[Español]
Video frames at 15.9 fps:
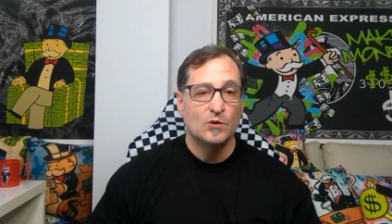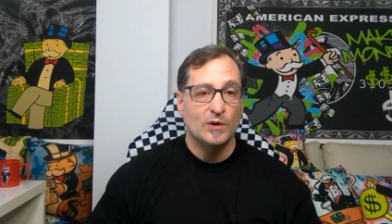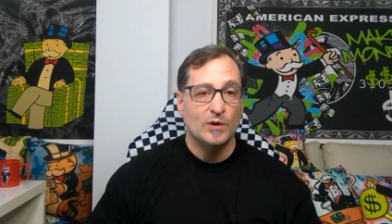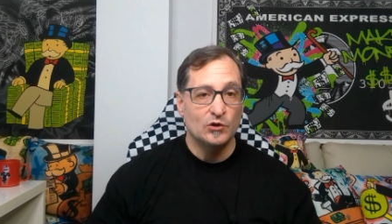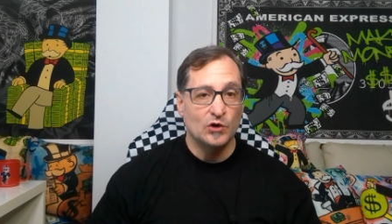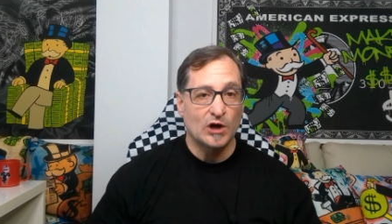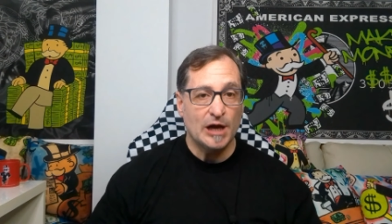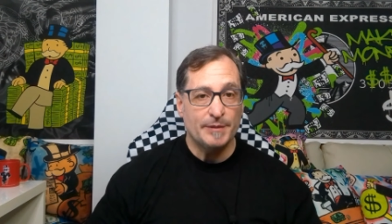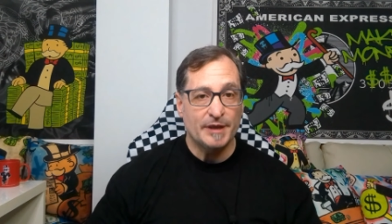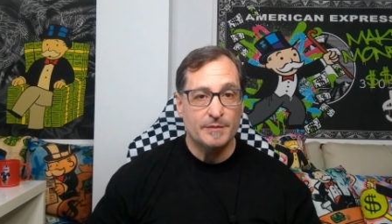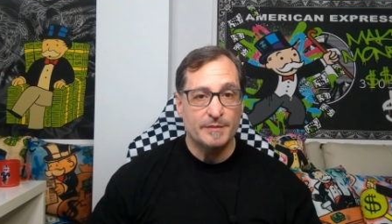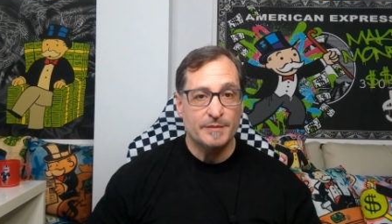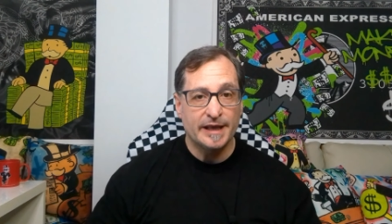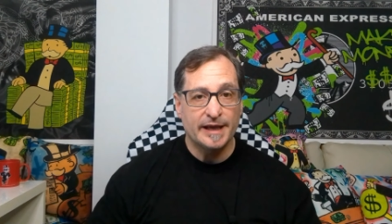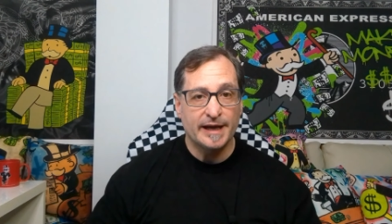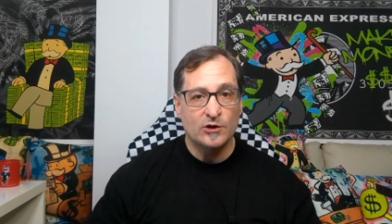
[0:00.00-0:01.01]
cuando Javier
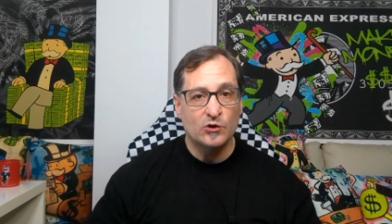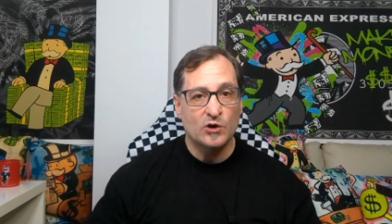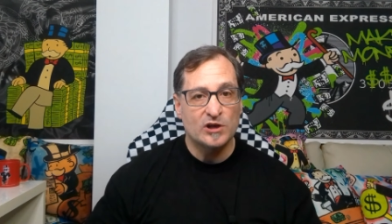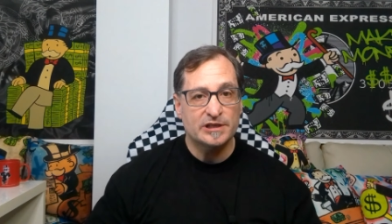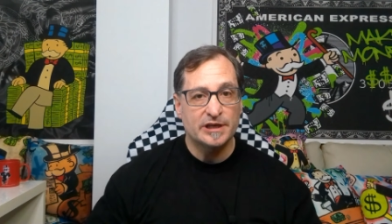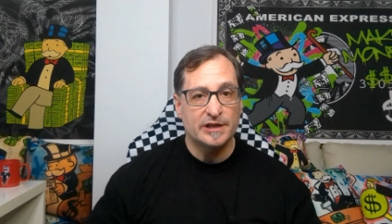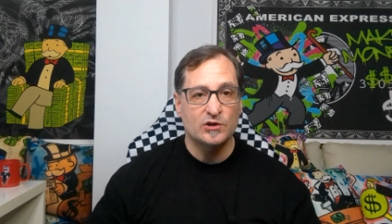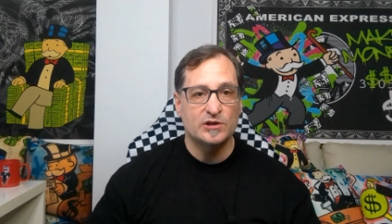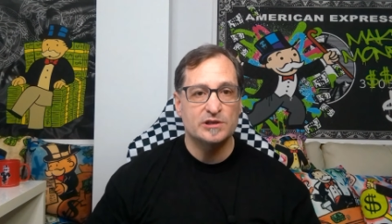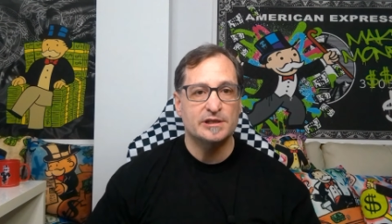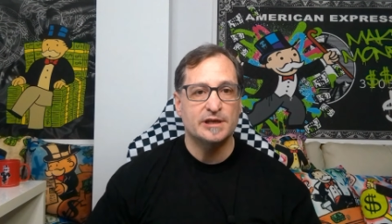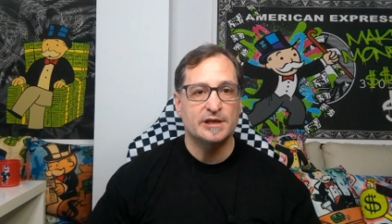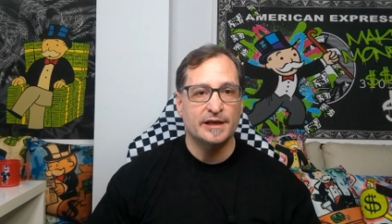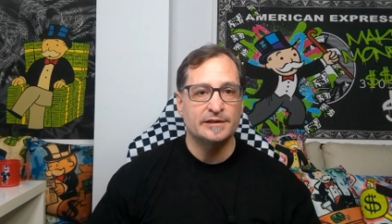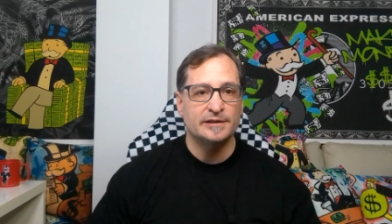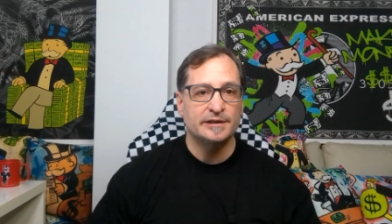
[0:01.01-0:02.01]
Milei ganó las elecciones
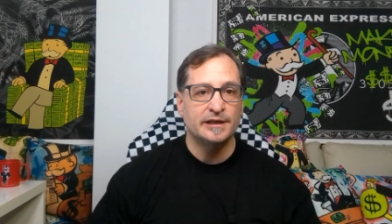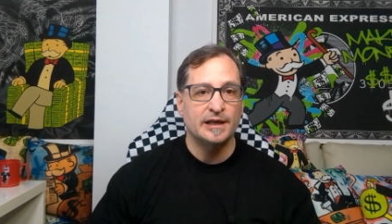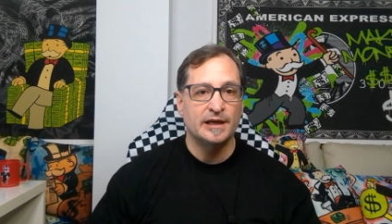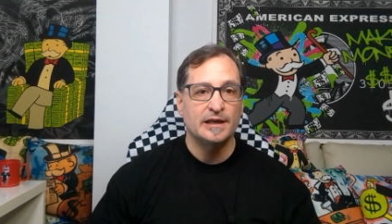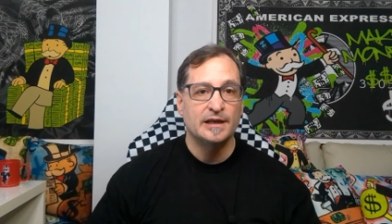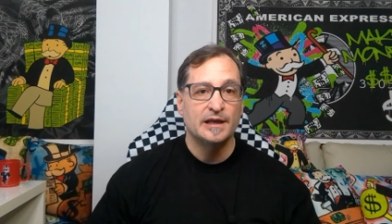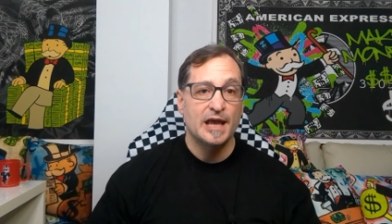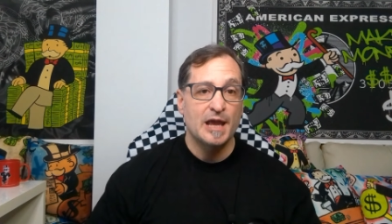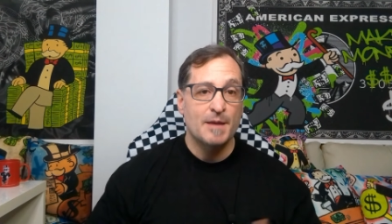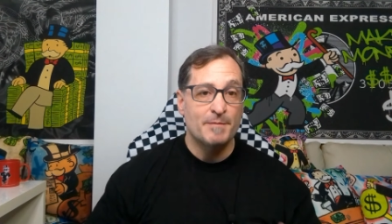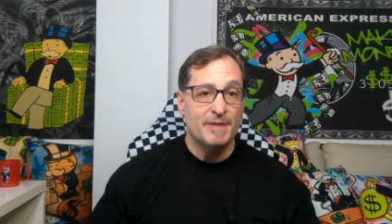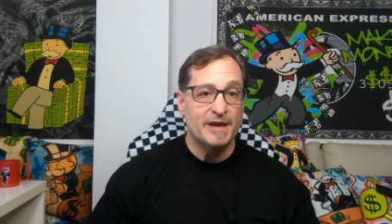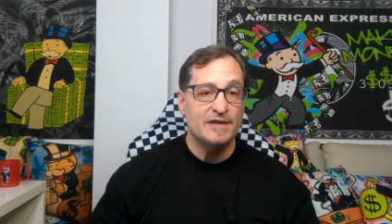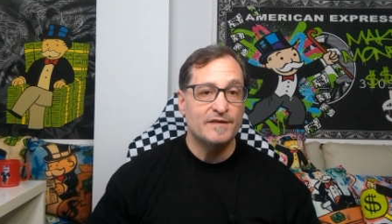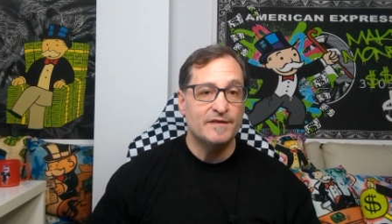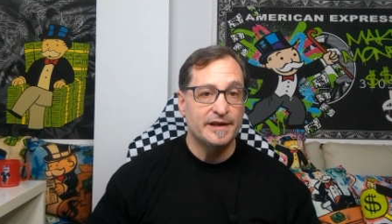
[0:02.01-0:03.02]
en Argentina, en
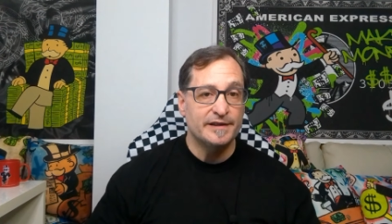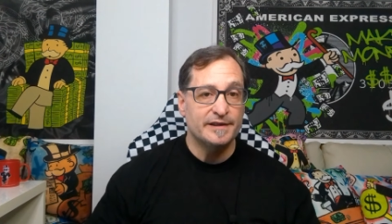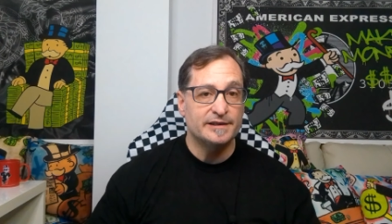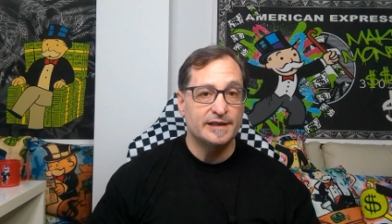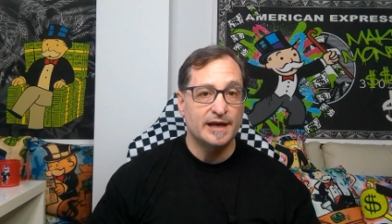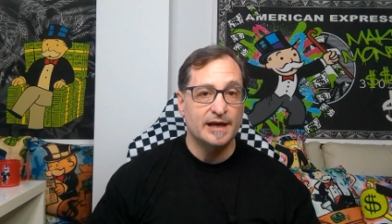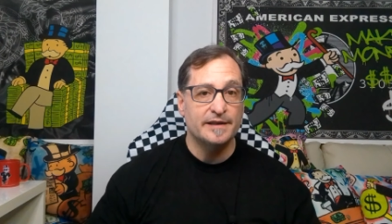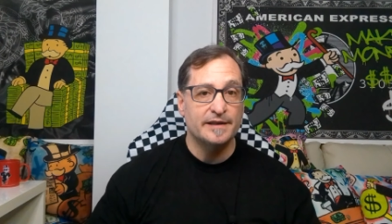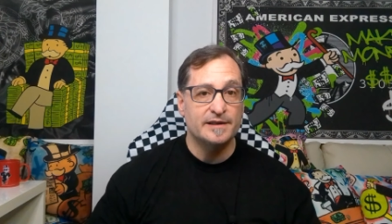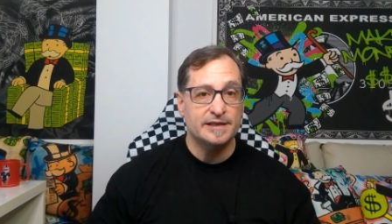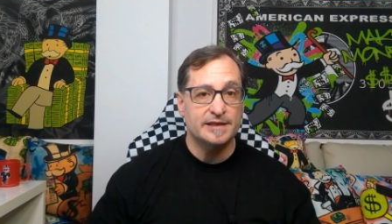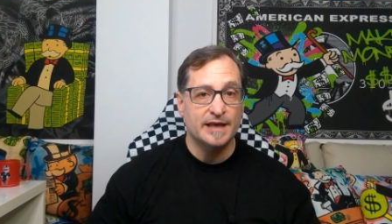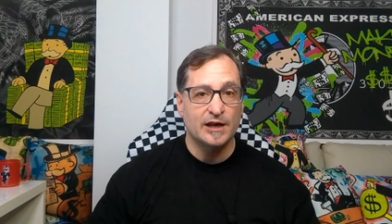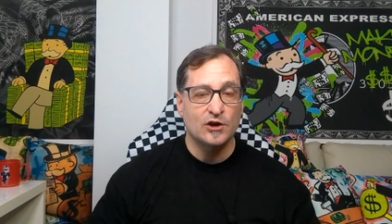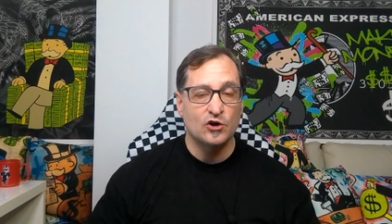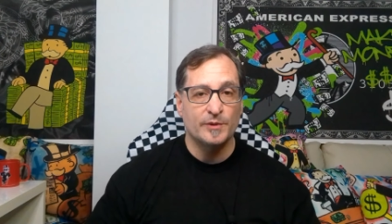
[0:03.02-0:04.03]
vez de felicitarle y
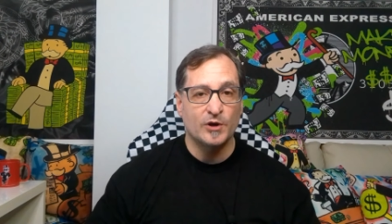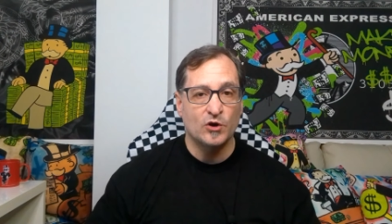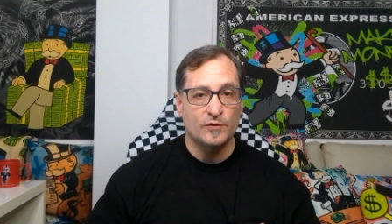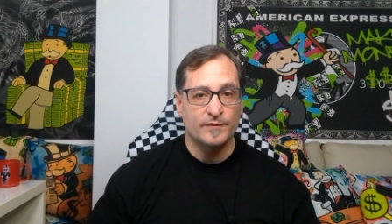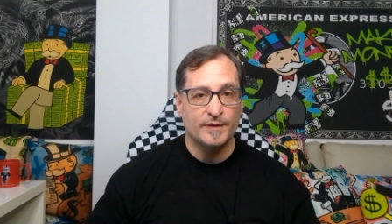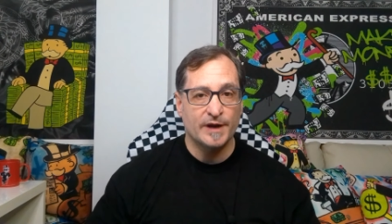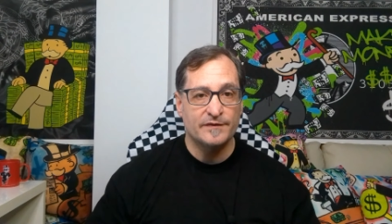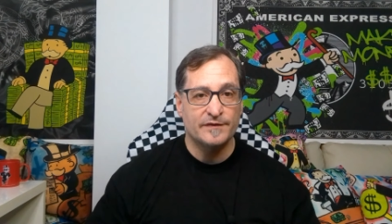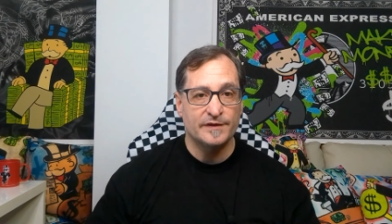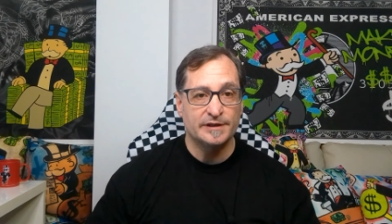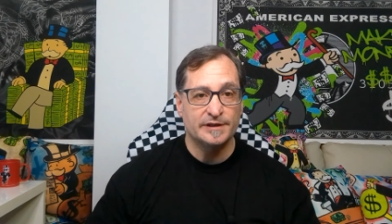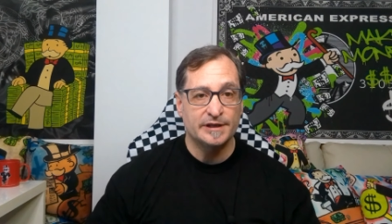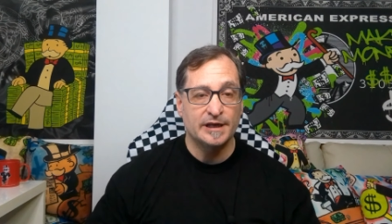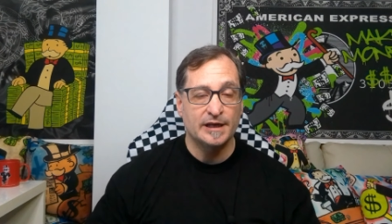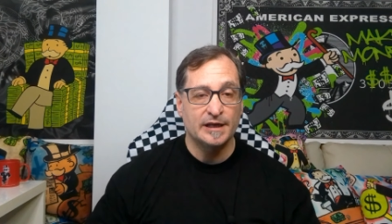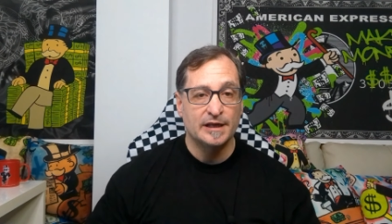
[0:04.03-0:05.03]
desearle lo mejor para
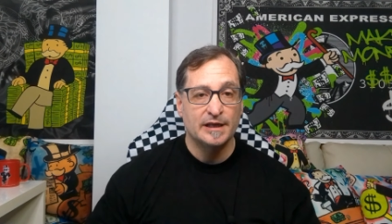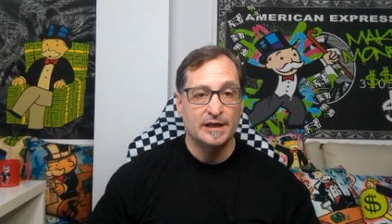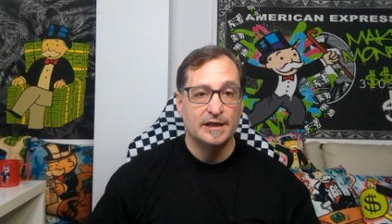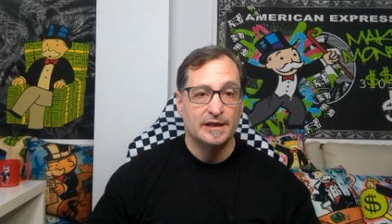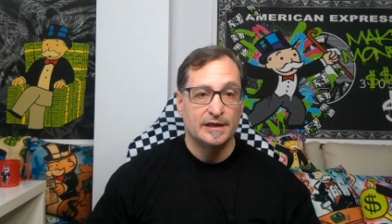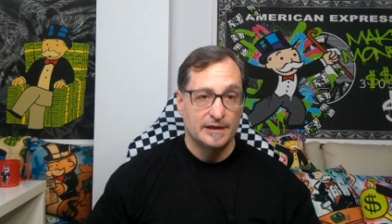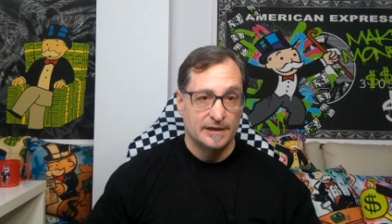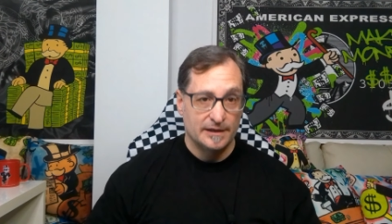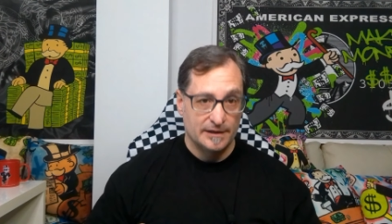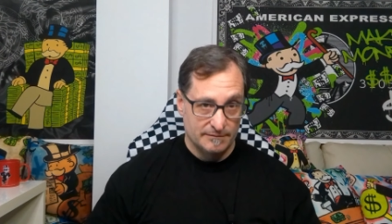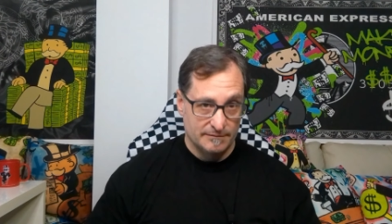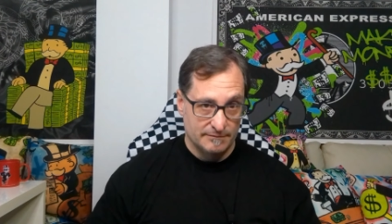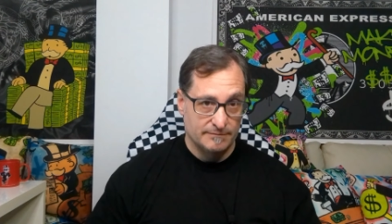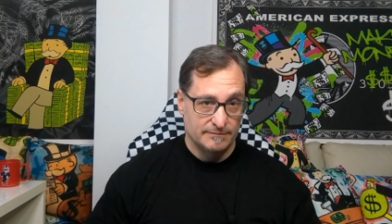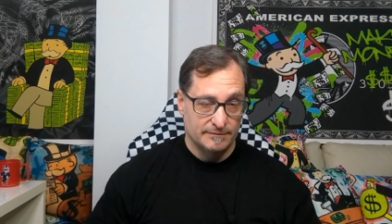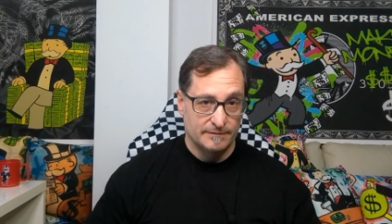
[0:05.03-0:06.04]
Argentina,
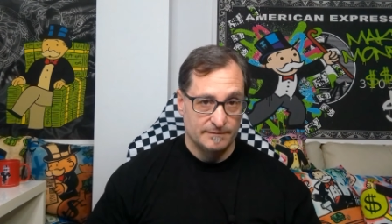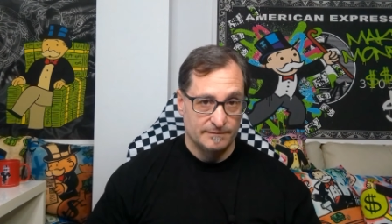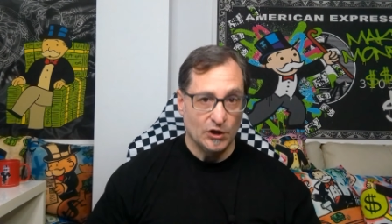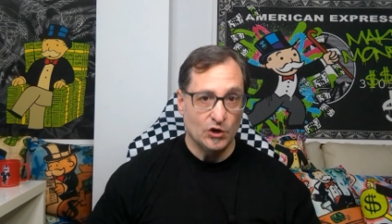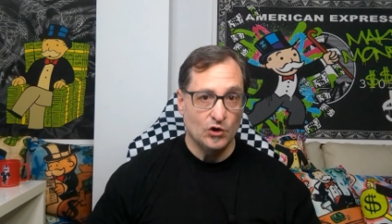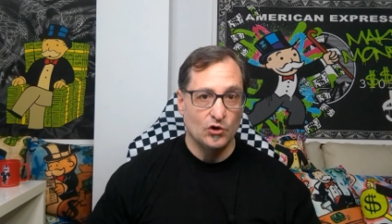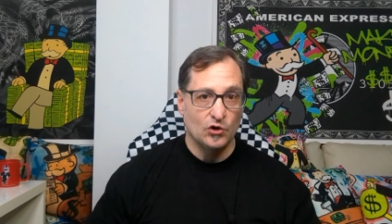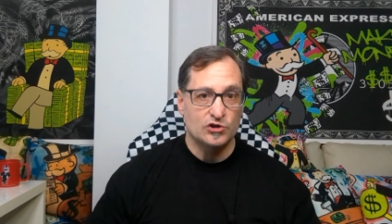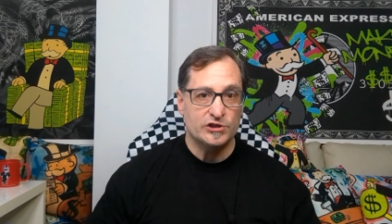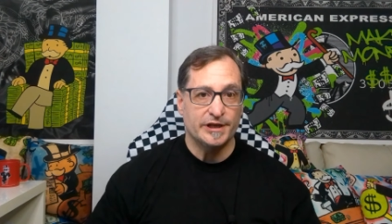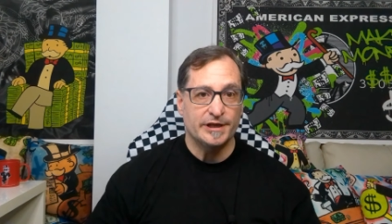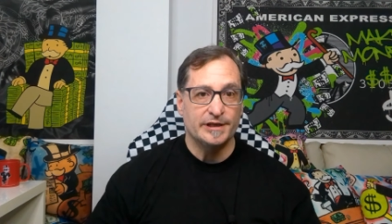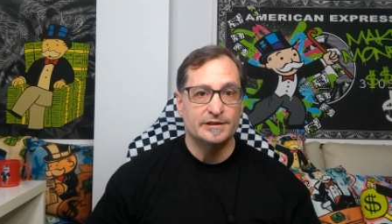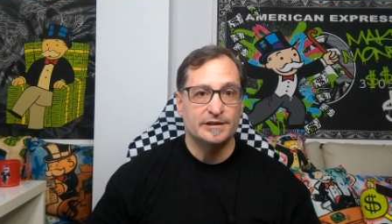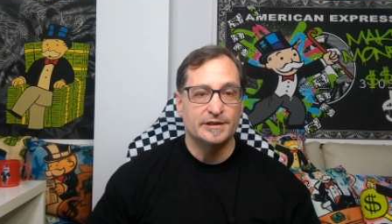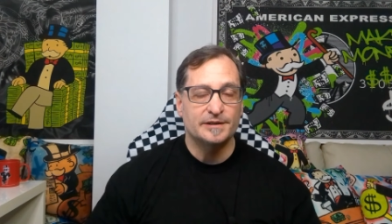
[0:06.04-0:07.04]
dijo lo
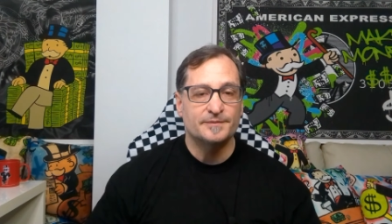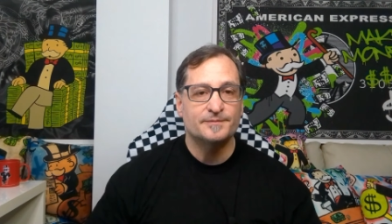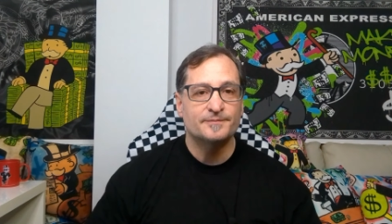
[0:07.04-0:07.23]
siguiente.